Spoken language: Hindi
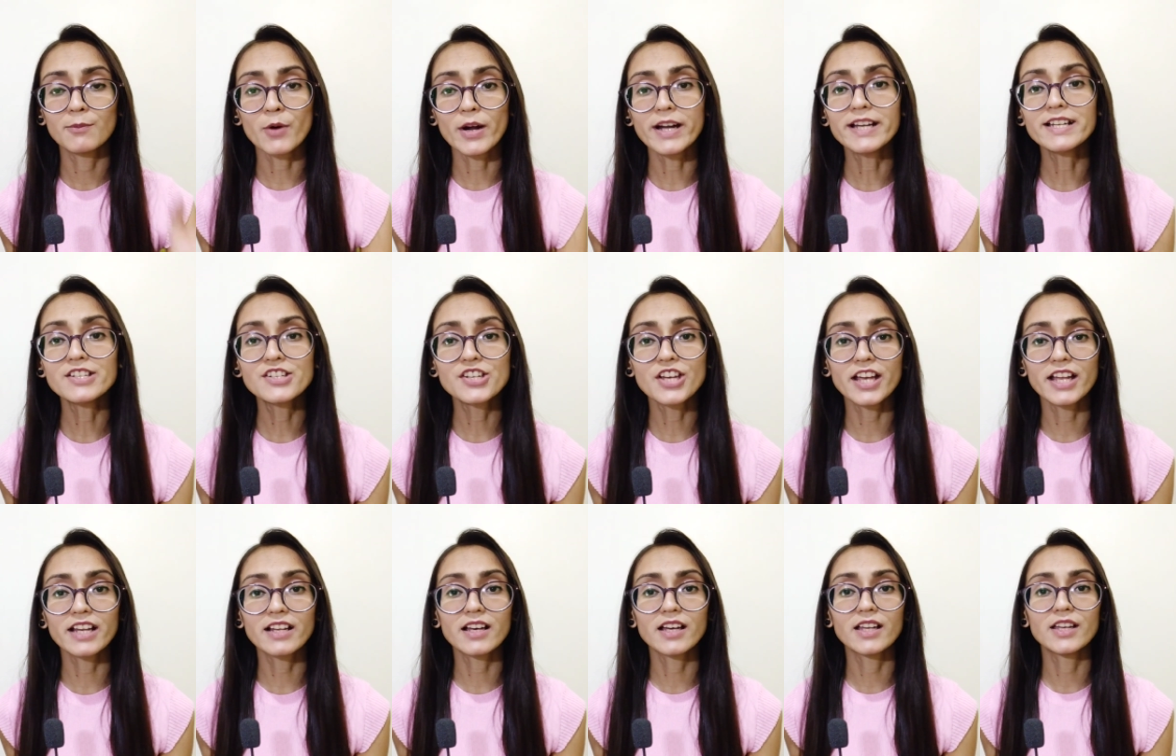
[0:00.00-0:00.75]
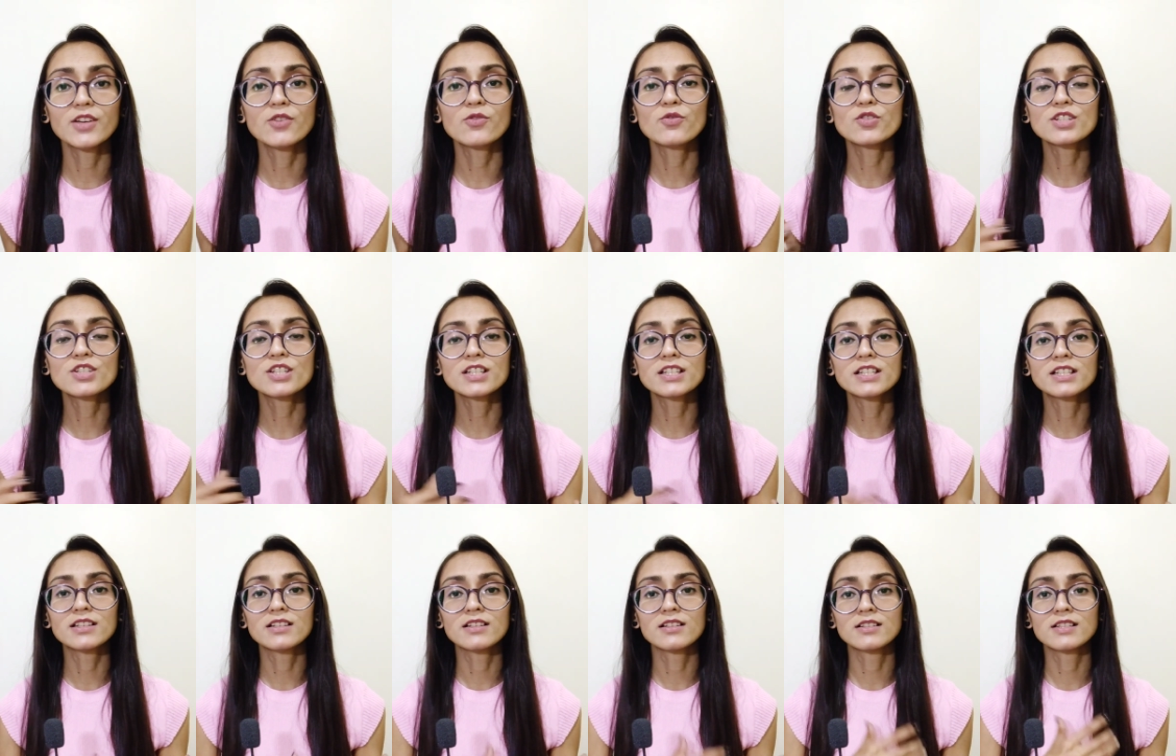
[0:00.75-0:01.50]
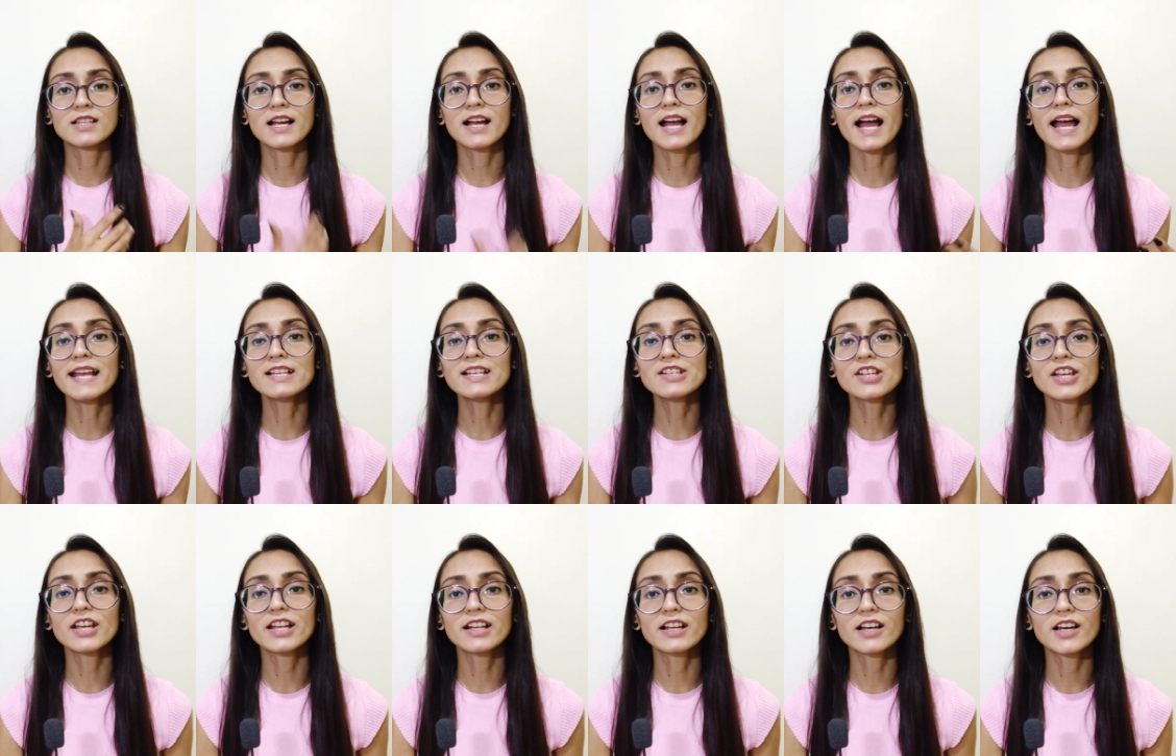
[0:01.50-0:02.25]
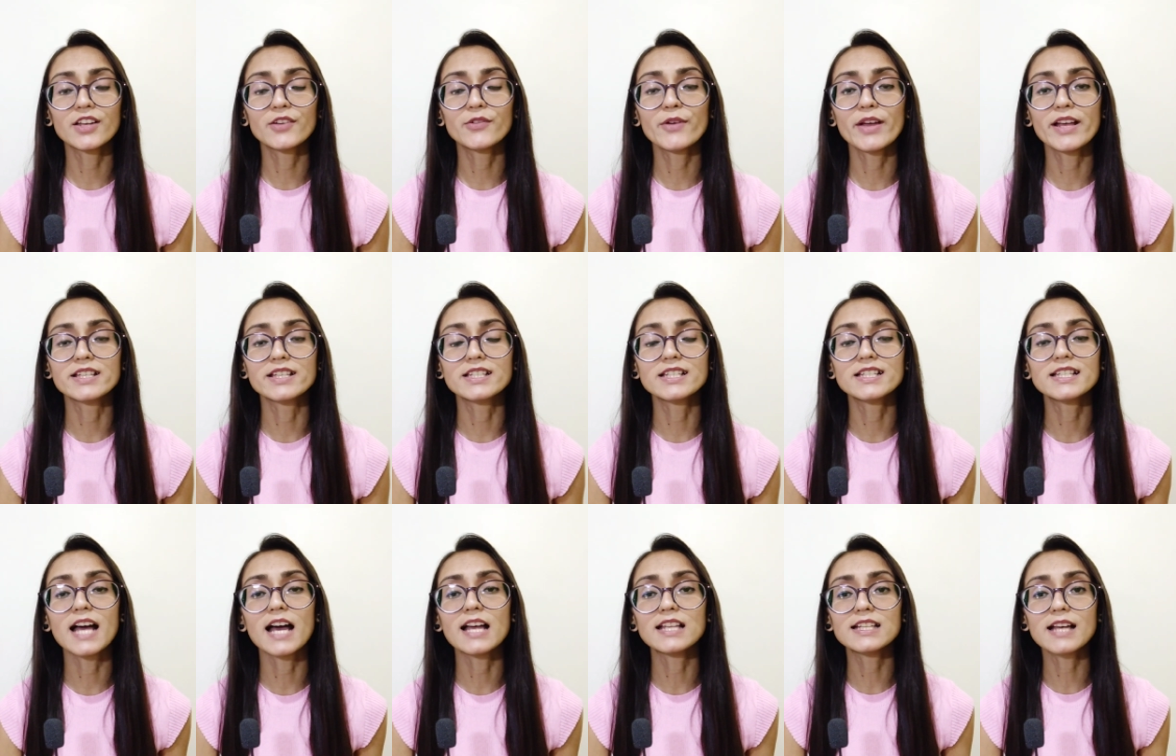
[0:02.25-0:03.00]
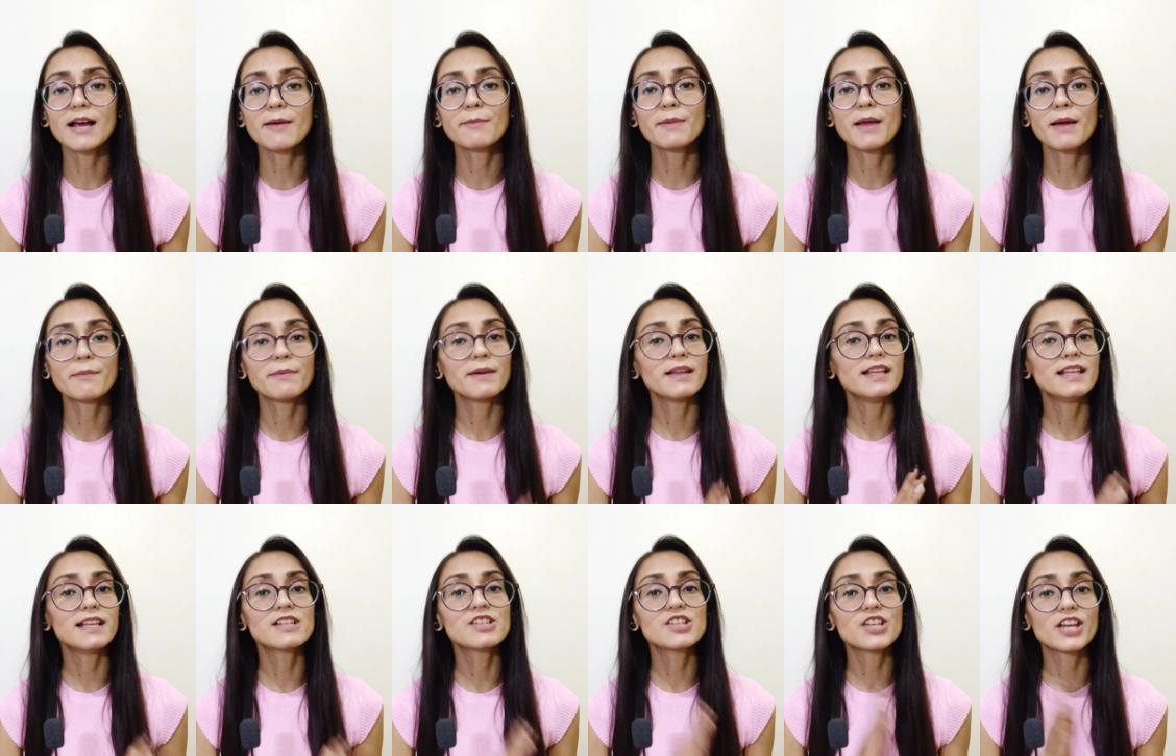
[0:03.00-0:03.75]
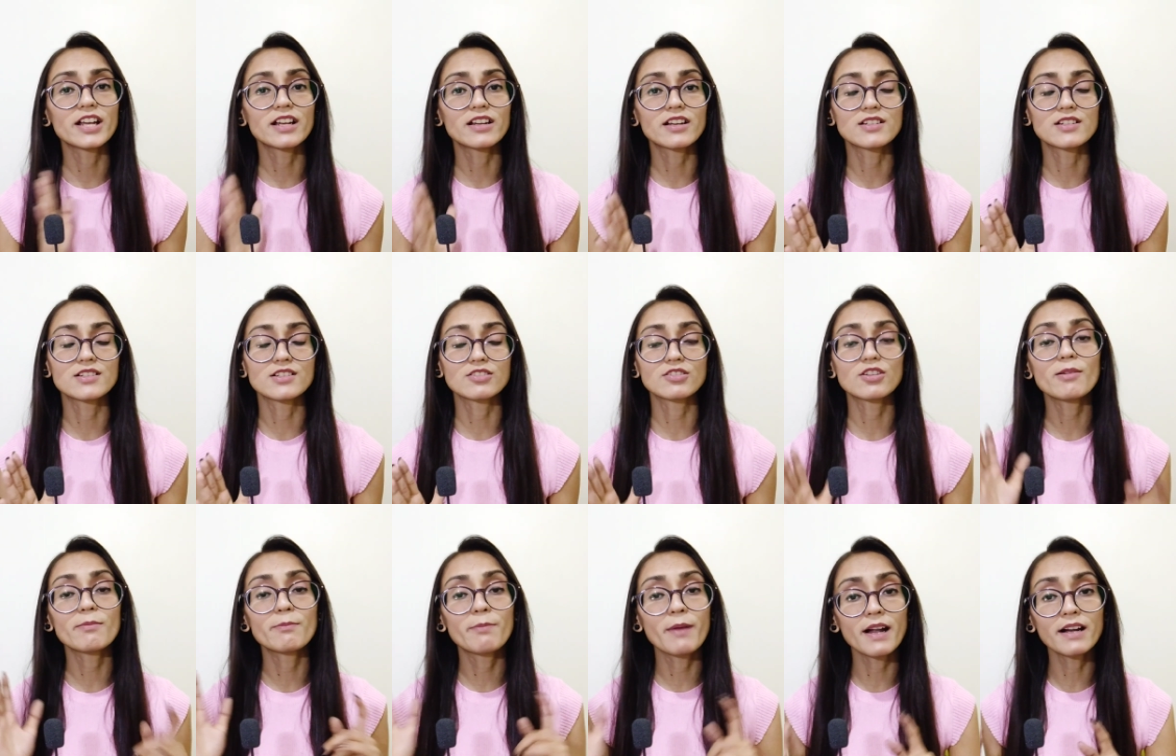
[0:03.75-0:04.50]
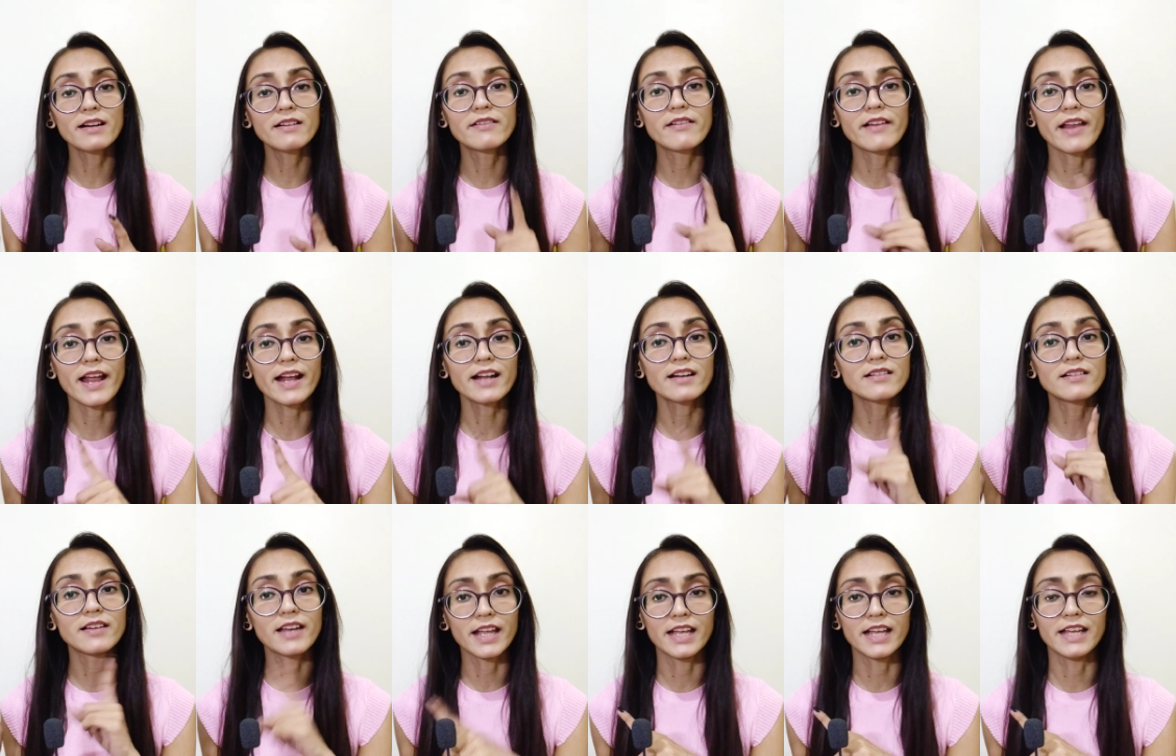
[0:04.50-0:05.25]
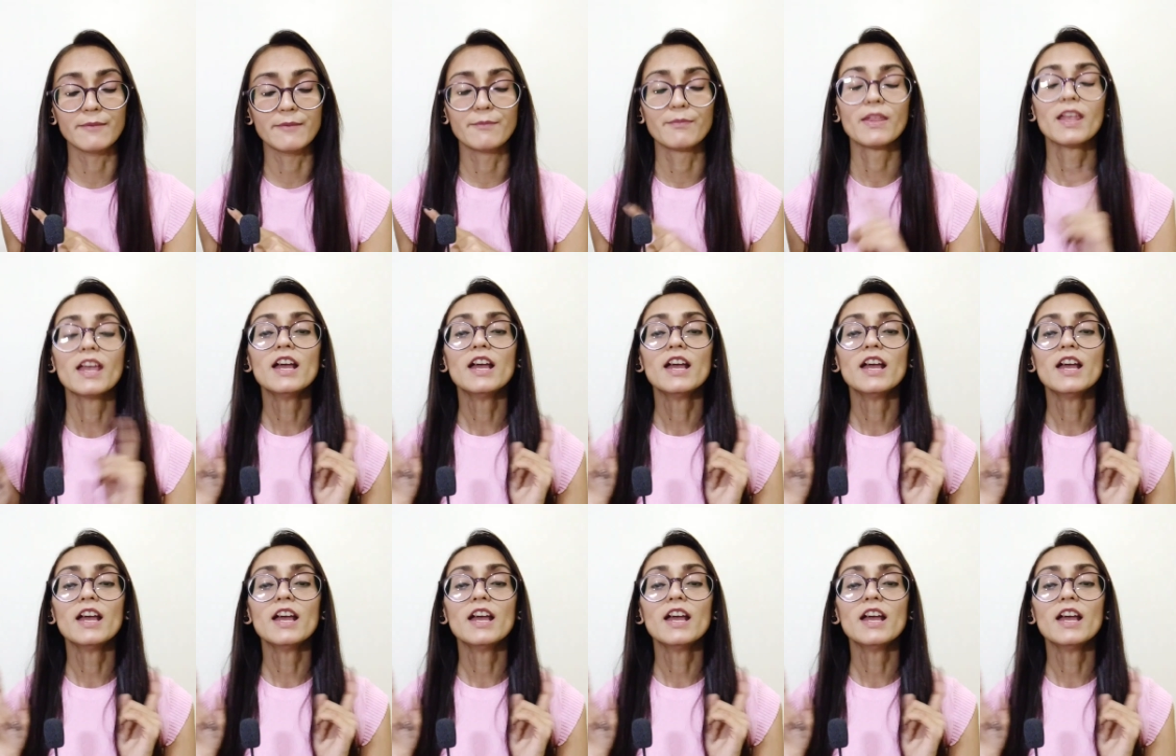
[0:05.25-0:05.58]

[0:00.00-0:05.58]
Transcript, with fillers: पॉइंट शेयर कर रही हूँ कुछ जगहें शेयर कर रही हूँ ऐसी जहां जहां पे आप ये लिंक शेयर कर सकते हैं बट ट्रैक नहीं